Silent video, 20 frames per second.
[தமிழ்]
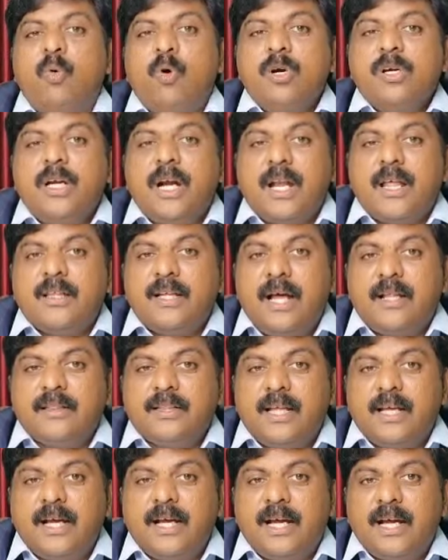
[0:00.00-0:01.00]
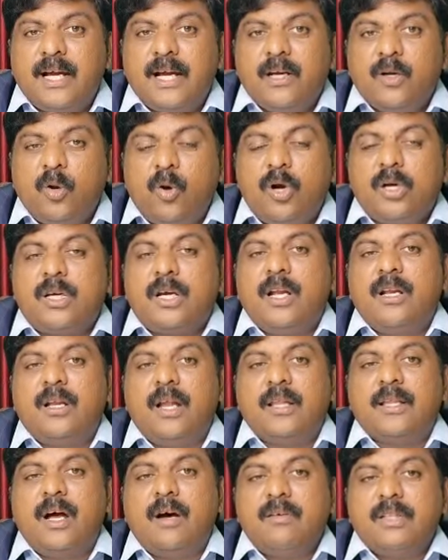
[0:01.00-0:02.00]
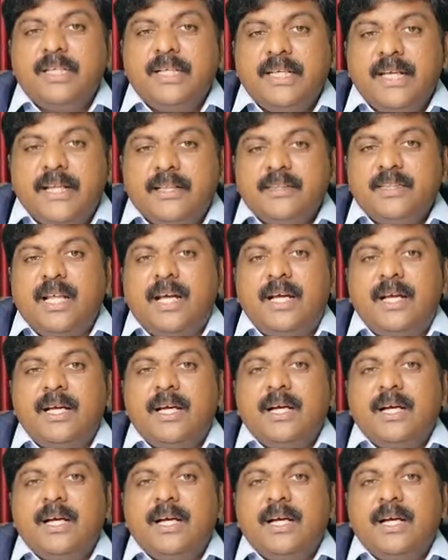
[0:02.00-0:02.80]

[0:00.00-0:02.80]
உங்களது அந்த லோக்கல் அதாவது நீங்கள் எந்த